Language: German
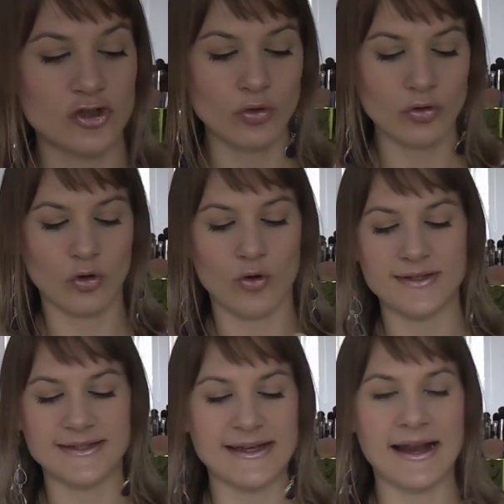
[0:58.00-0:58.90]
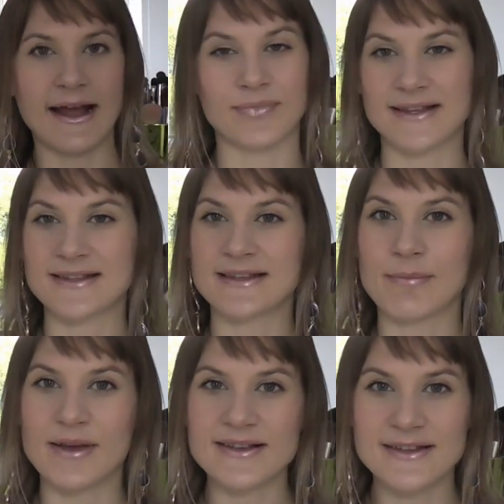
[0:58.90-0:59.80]
Stunden Concealer. Das ist der
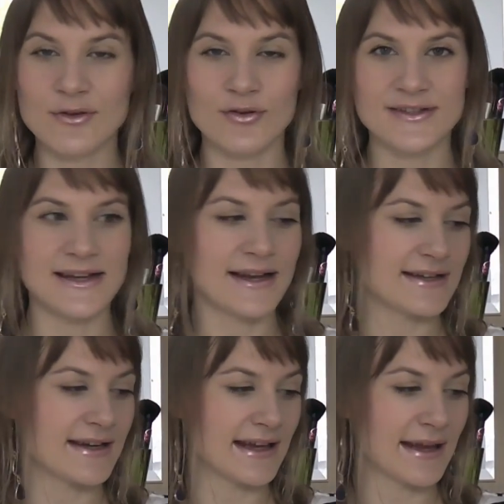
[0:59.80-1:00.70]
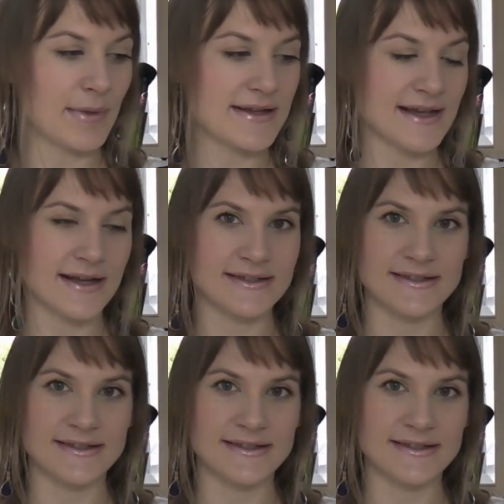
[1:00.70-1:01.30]
beste Concealer, den ich jemals hatte.